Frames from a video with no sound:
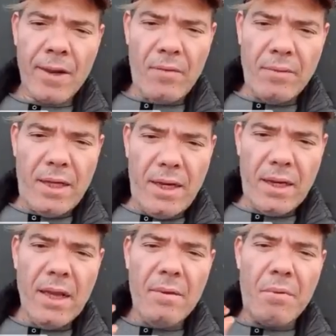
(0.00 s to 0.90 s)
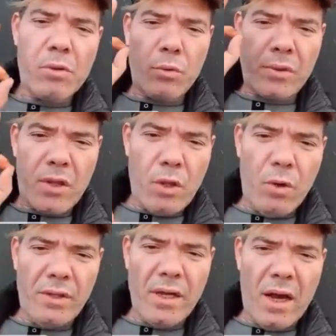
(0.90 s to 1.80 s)
فهمتيني باش توصل شي
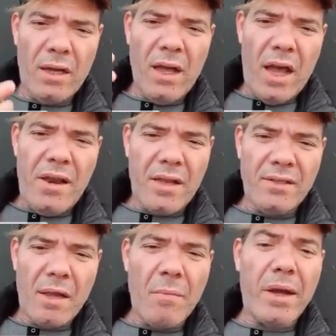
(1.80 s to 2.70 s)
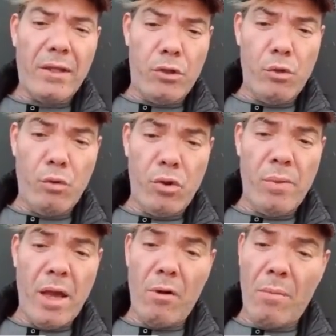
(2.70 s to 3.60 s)
وحده انك انت باغي تتزوج
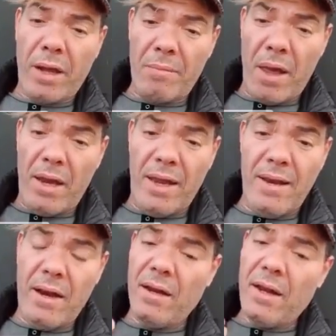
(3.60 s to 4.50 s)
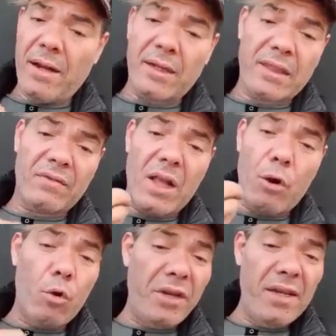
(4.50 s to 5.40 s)
بها وباغي معها الحلال كتصيف لها
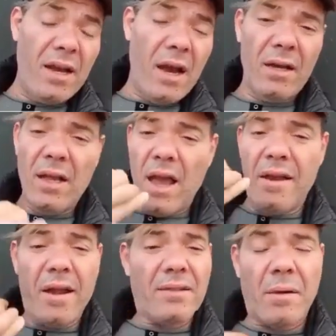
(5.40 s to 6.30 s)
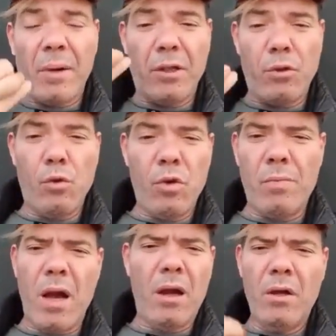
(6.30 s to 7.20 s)
اغنيه انك انت باغي تتزوج
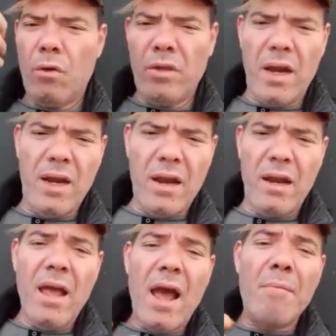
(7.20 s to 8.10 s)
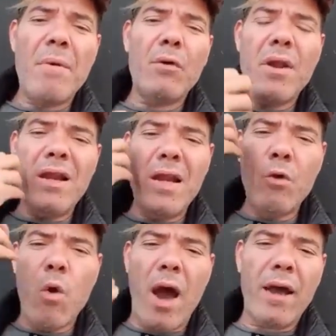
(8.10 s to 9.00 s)
بها ودير الحلال اما الغنى اللي
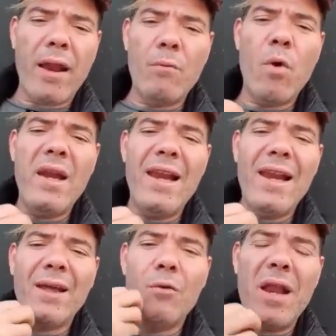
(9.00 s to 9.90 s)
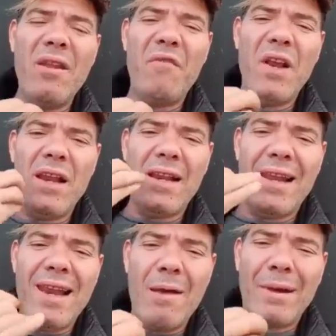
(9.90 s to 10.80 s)
هو حرام هو اللي الغنى اللي فيه
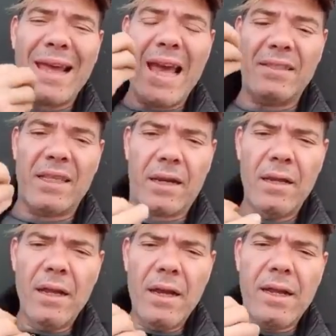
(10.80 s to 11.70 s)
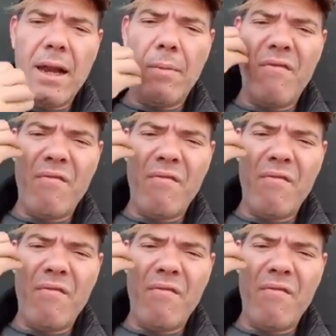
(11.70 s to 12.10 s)
الكلام الخاسر الكلام